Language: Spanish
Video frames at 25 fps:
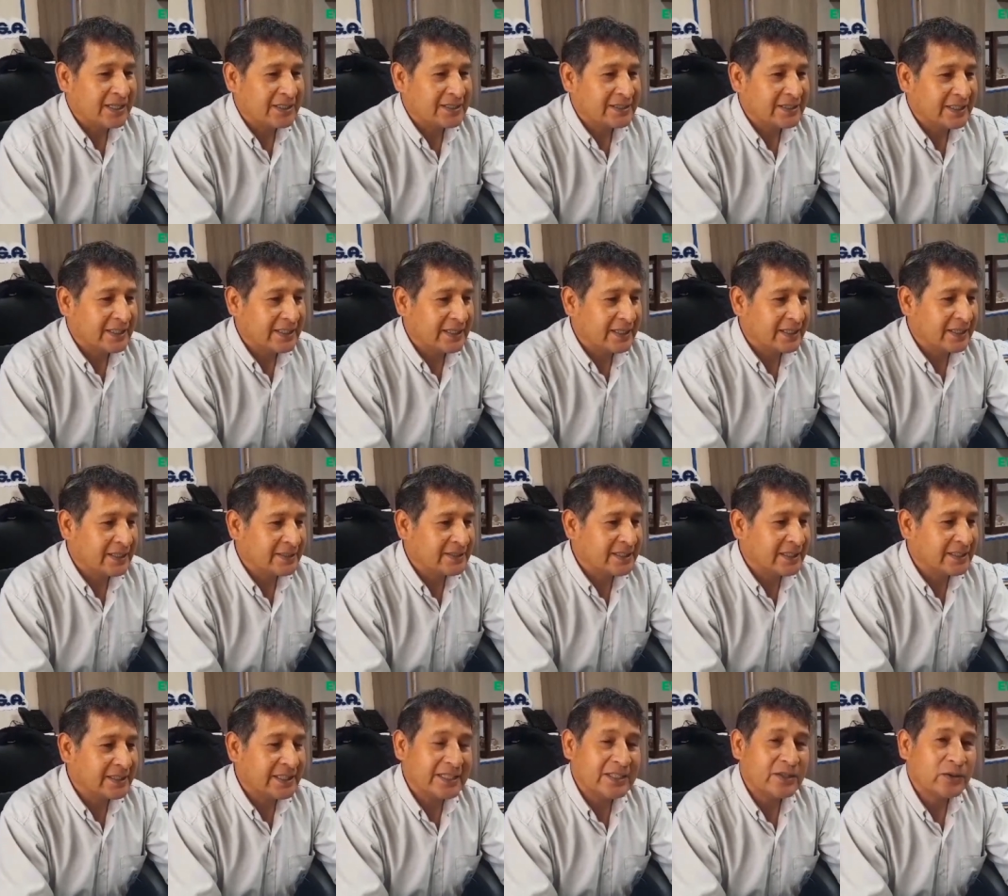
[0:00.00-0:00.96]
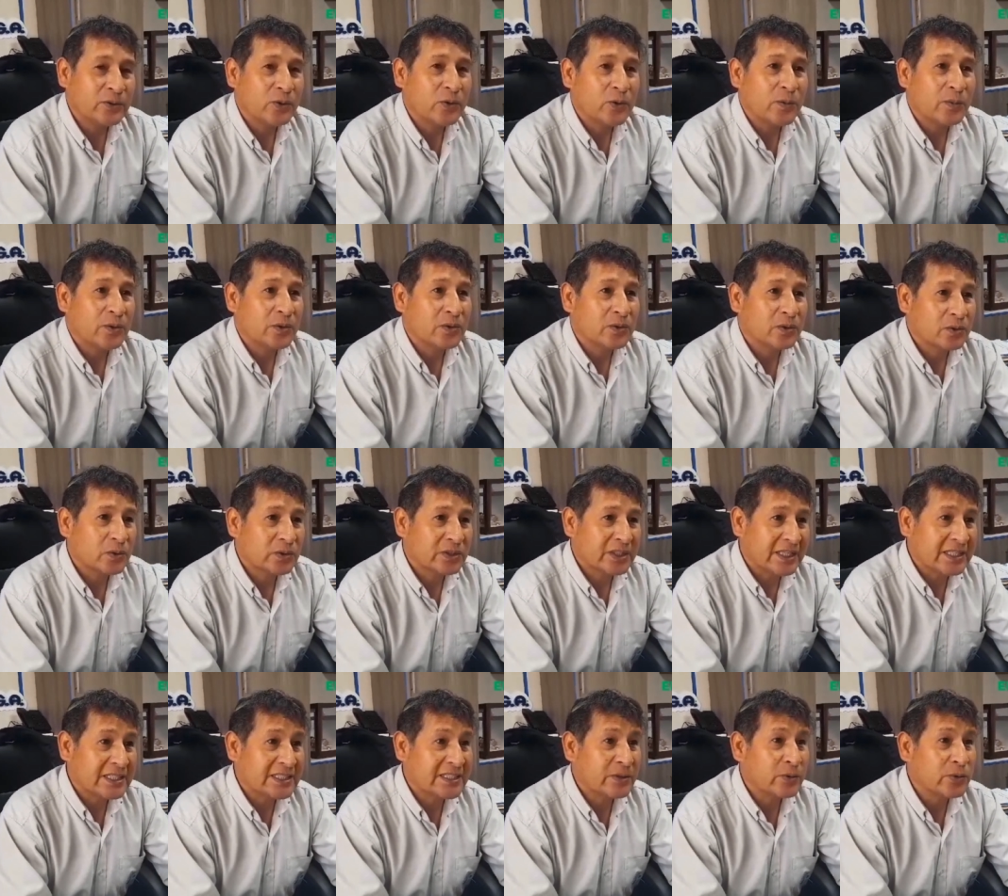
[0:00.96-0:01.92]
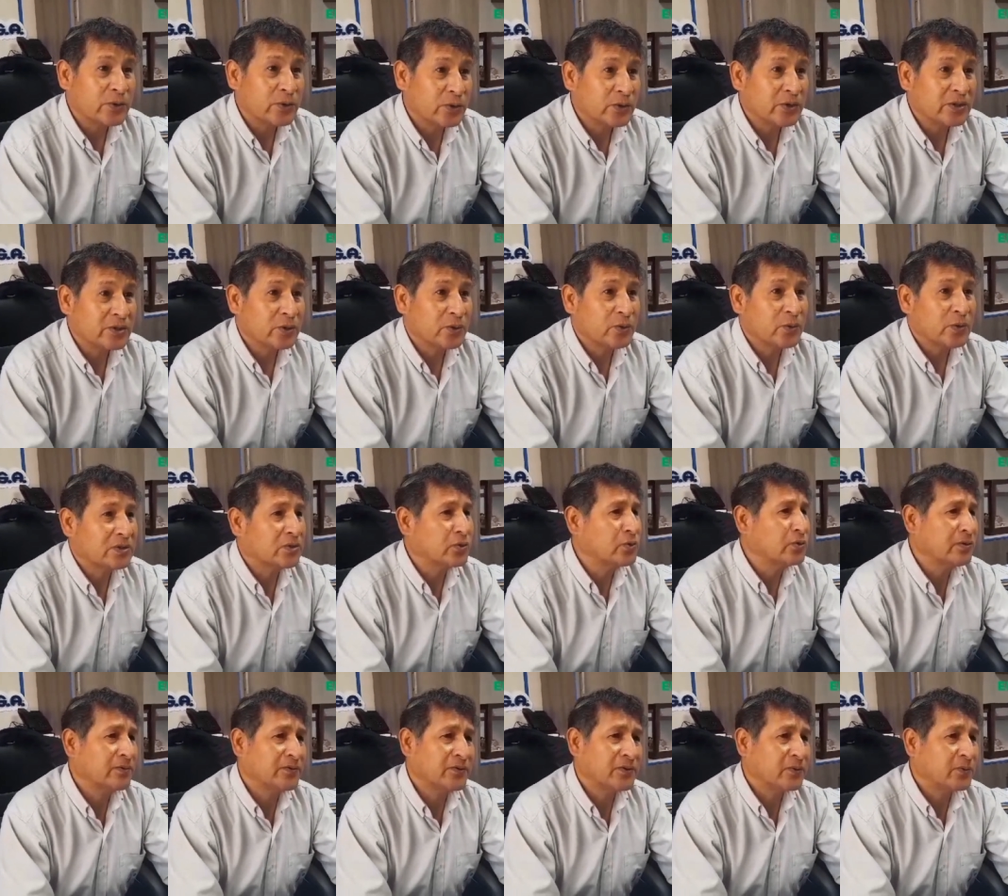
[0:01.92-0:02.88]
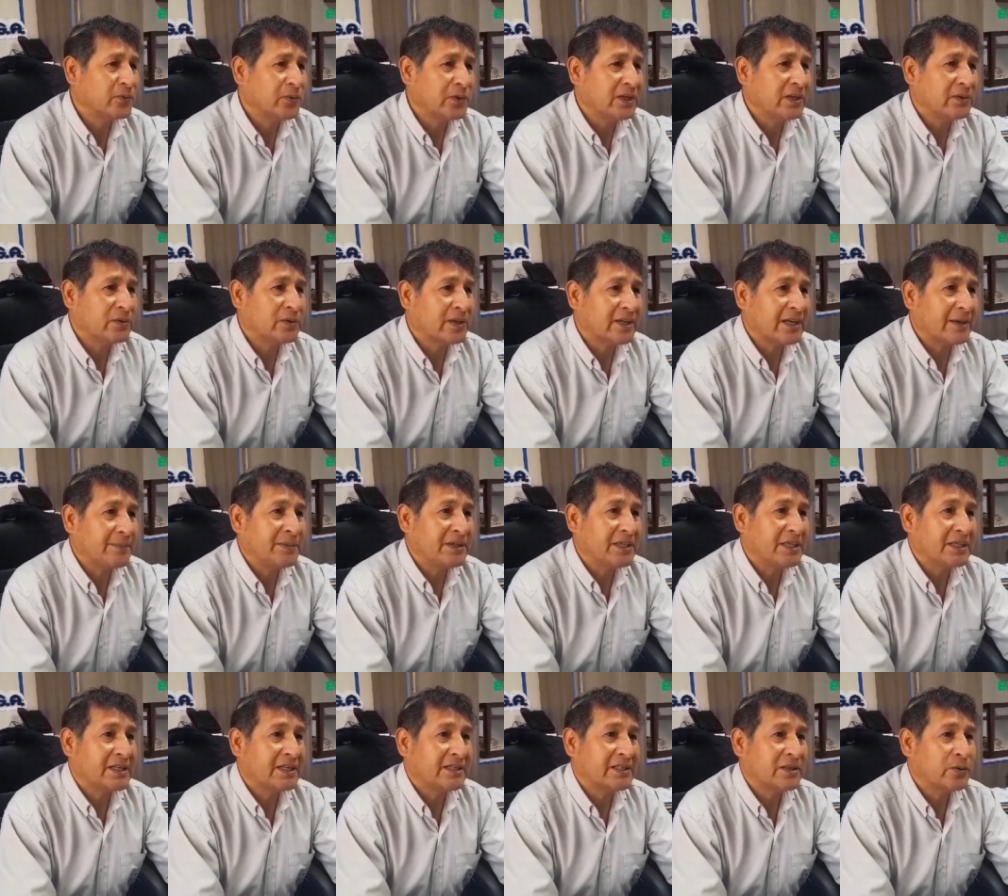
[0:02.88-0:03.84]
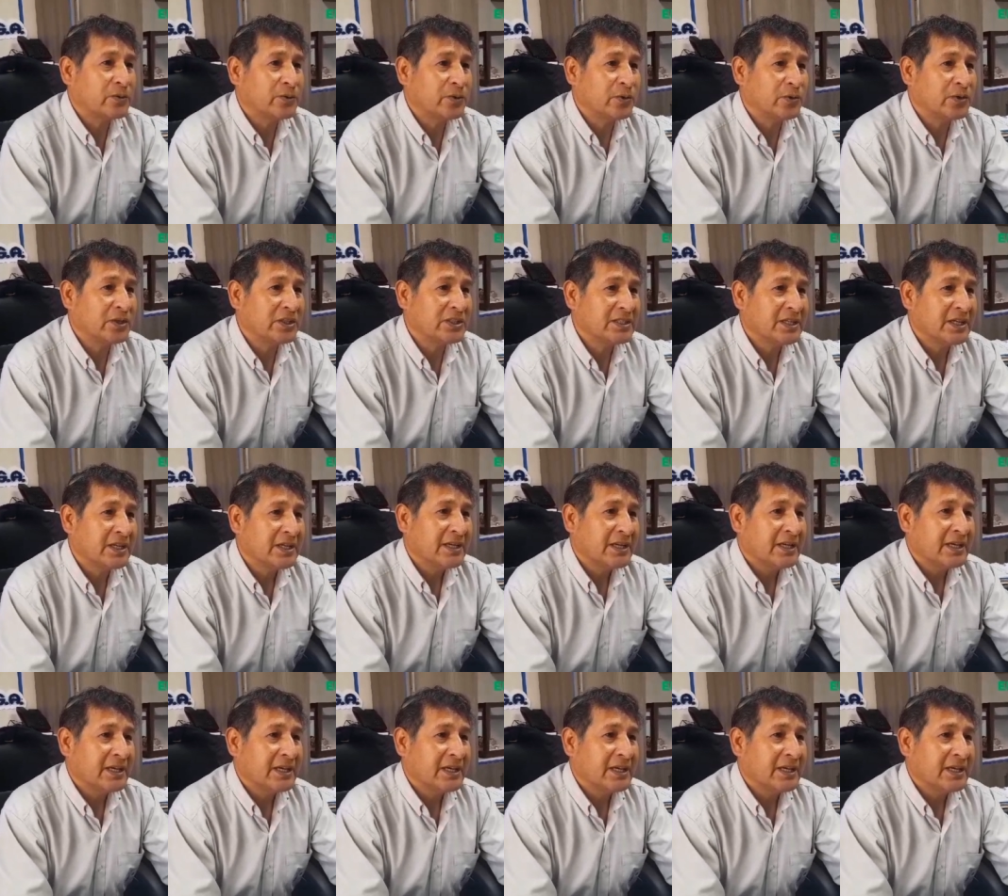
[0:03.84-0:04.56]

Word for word: este, se ha tenido como tres reuniones o cuatro, fueron rápidas las reuniones,